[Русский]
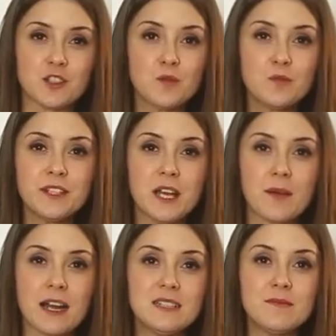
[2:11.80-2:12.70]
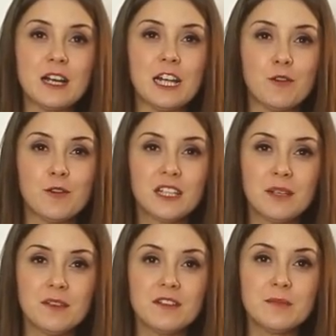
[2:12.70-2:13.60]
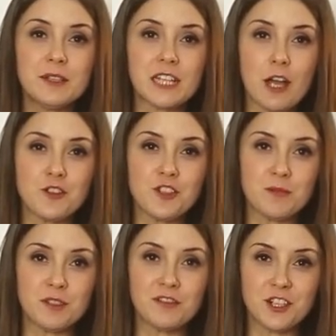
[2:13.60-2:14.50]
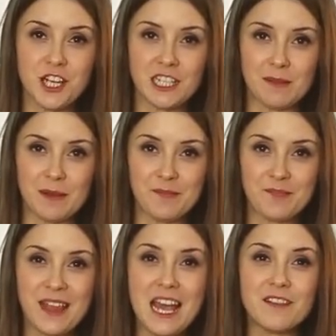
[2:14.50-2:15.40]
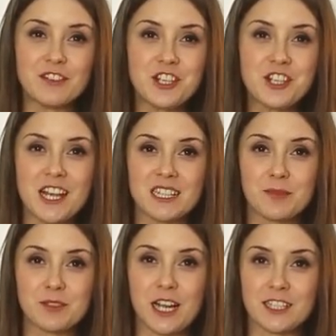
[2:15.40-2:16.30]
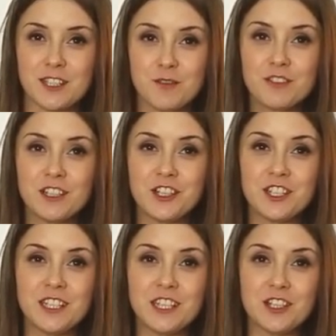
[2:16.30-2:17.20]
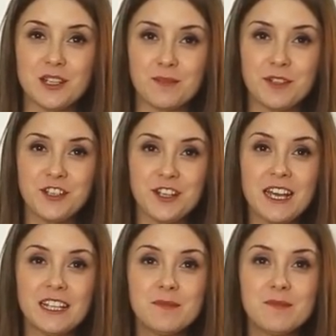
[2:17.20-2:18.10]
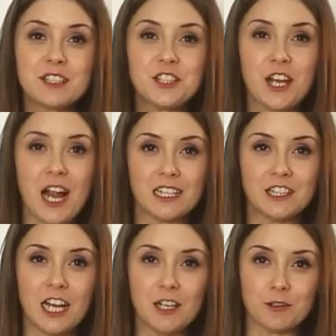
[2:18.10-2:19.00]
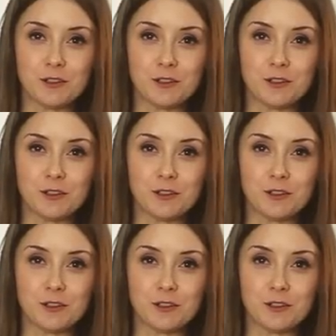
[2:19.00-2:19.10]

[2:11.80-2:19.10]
зубы необходимо легкими выметающими движениями, вычищая из-под конструкции частички пищи и бактериальный налет.